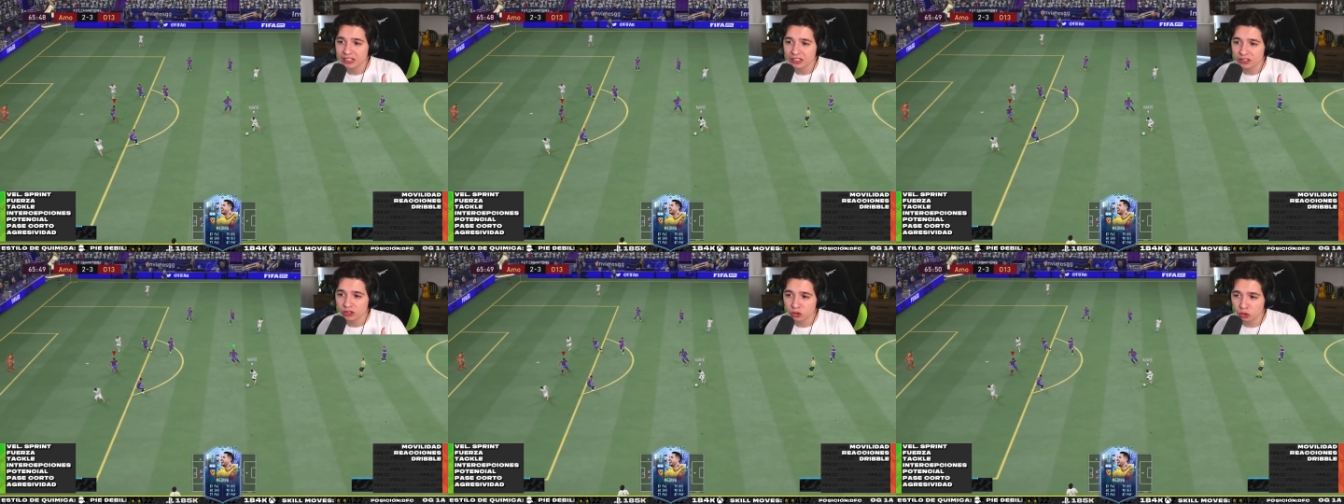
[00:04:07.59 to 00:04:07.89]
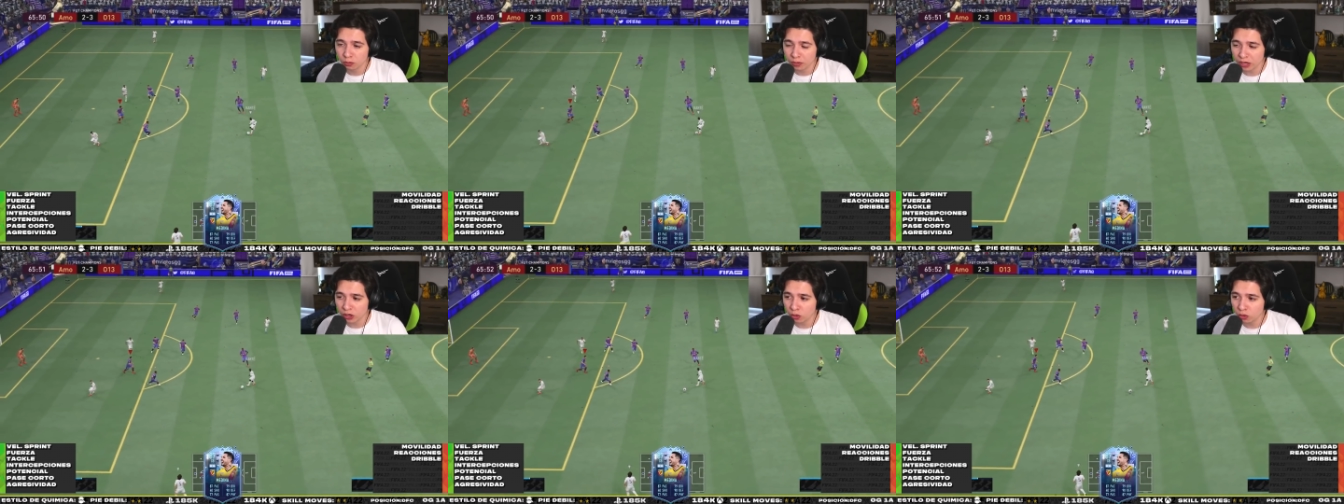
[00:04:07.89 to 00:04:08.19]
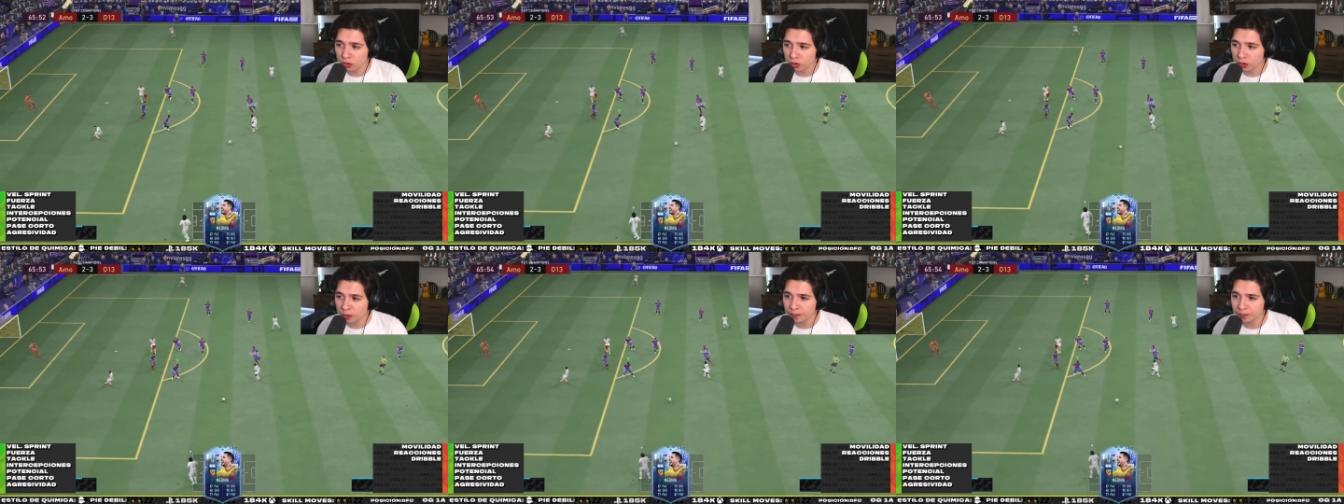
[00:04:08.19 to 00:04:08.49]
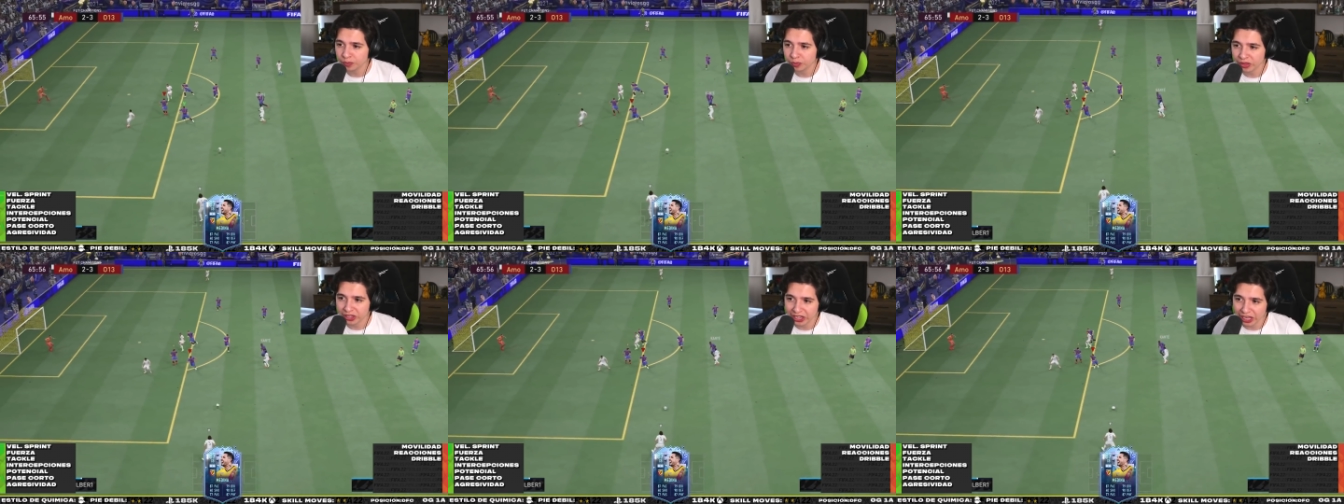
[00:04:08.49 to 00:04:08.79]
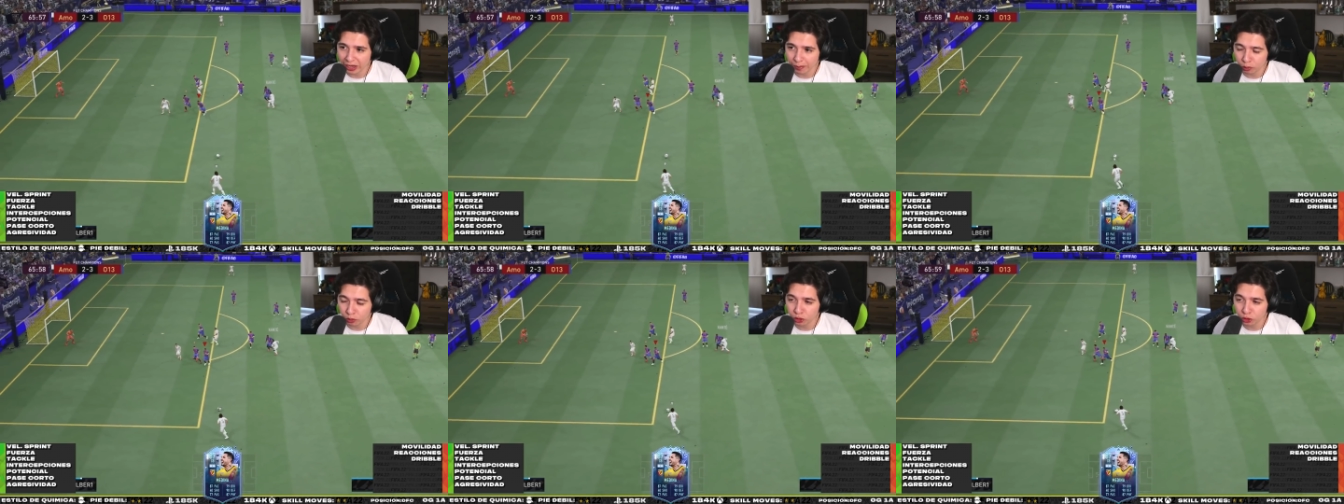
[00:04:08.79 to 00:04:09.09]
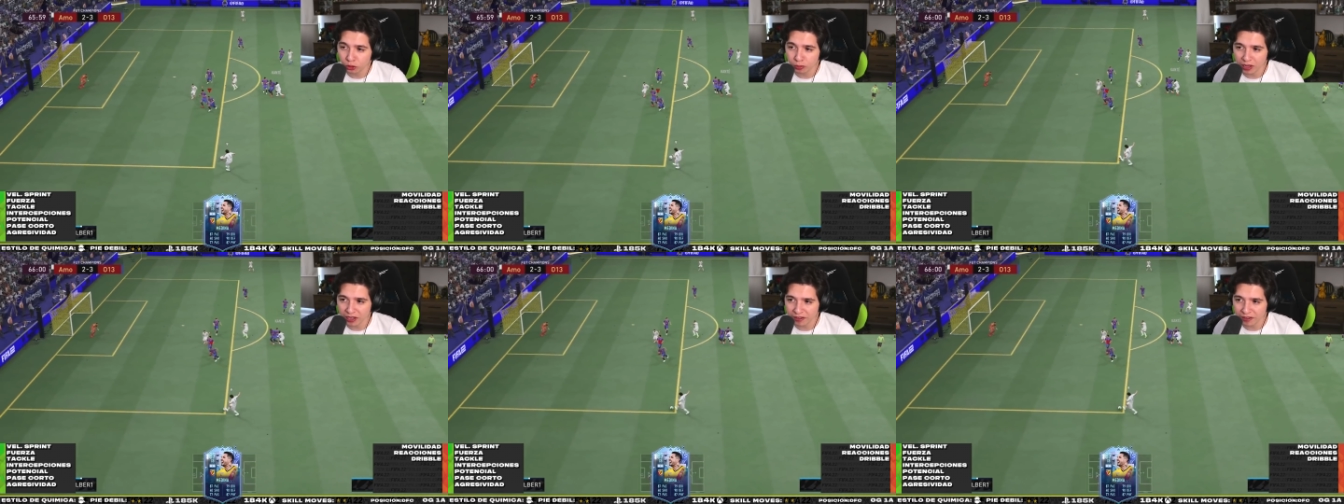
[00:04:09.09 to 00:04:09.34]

Número uno, y el punto más